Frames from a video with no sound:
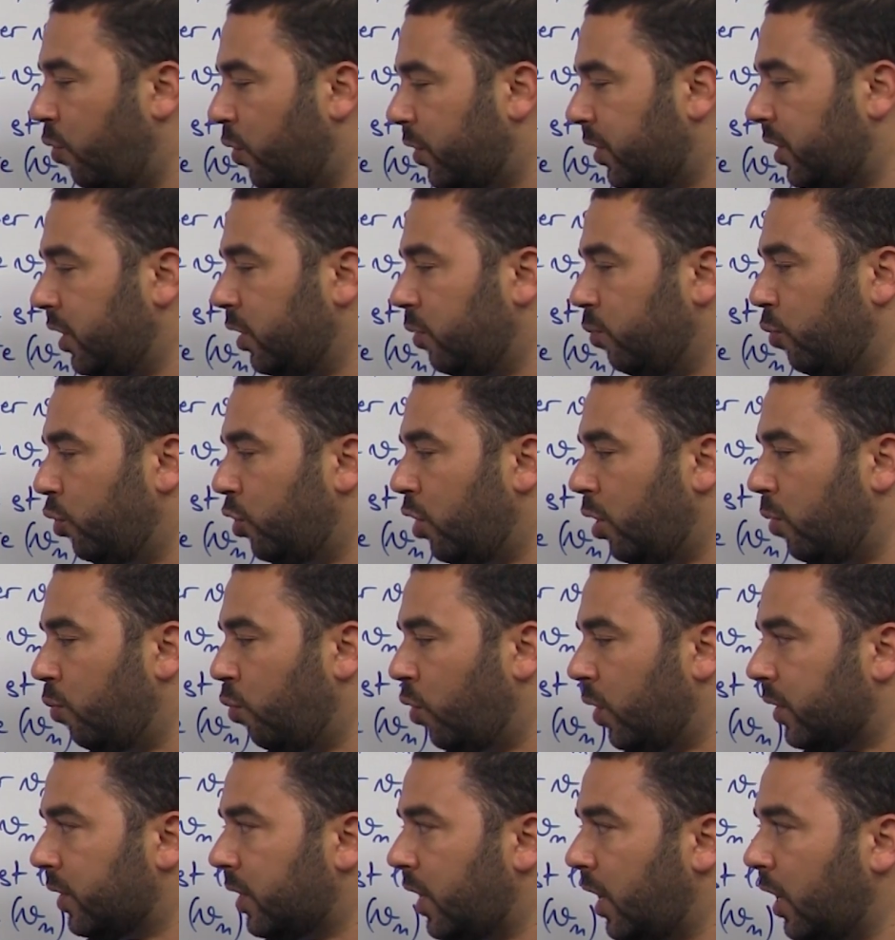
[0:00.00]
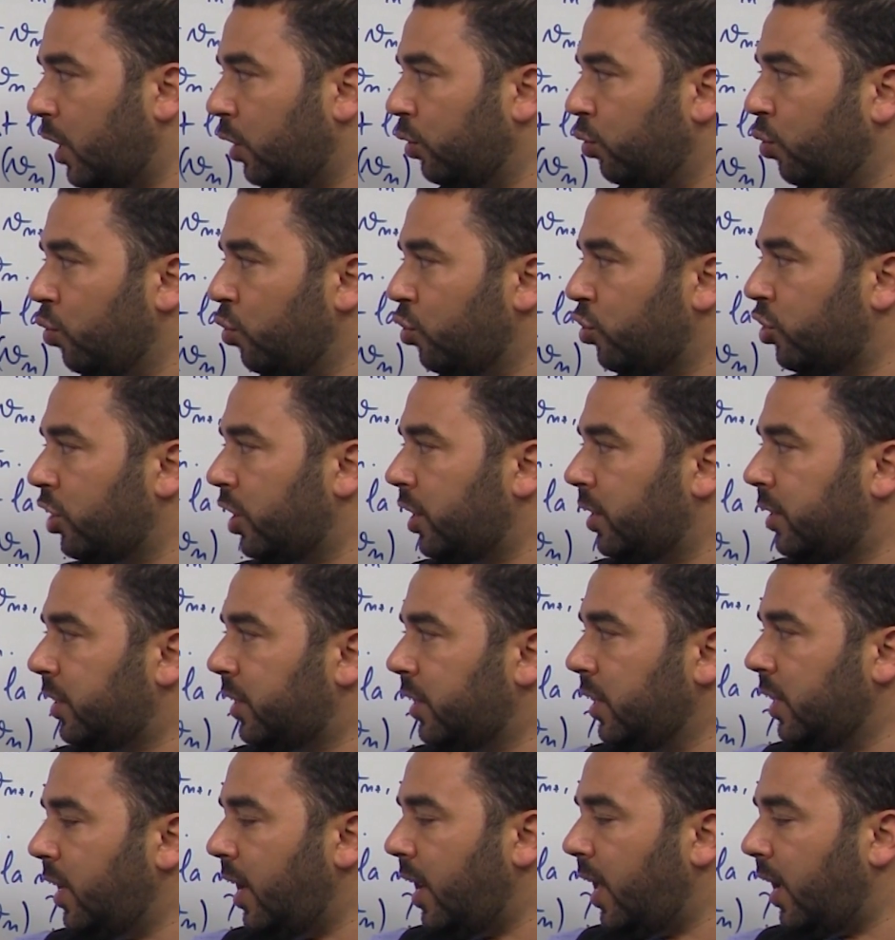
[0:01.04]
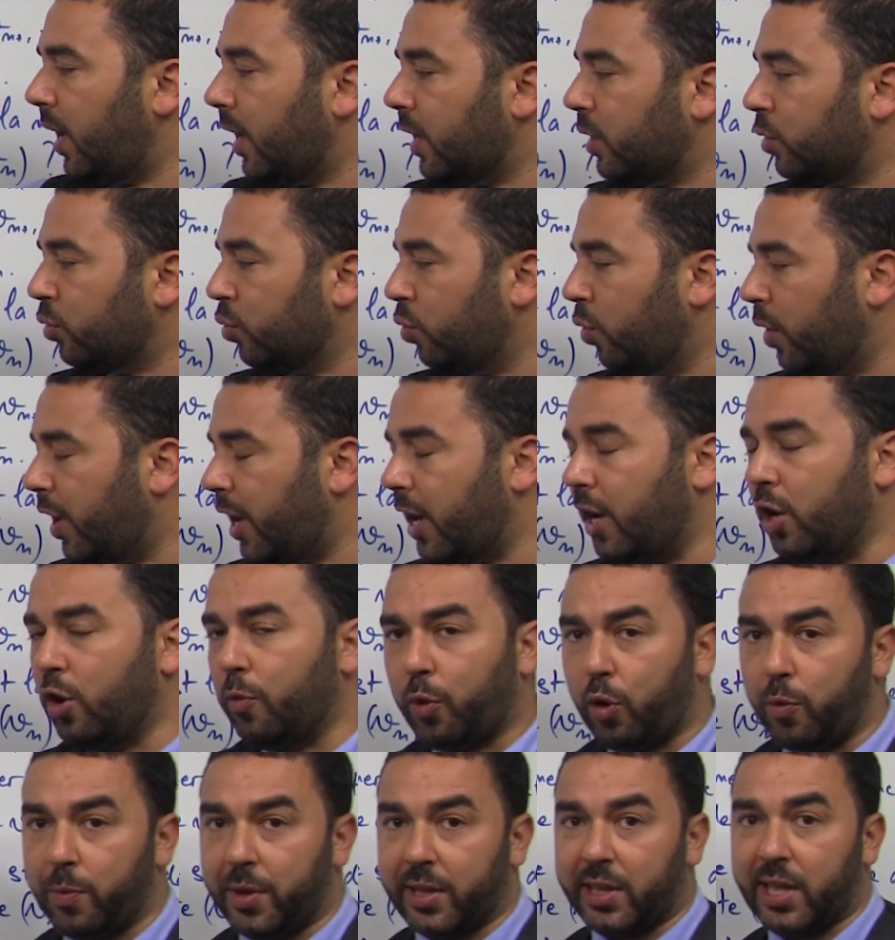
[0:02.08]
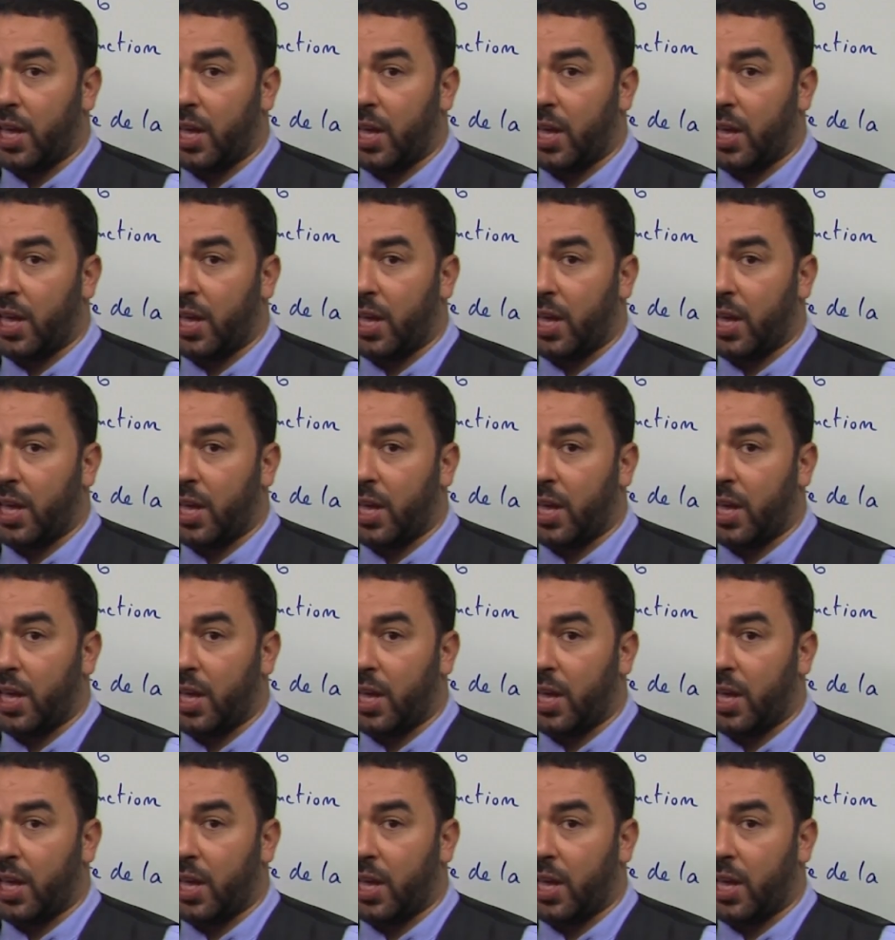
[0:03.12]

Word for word: moins 6 me donne moins 5, donc j'ai ici la raison et le premier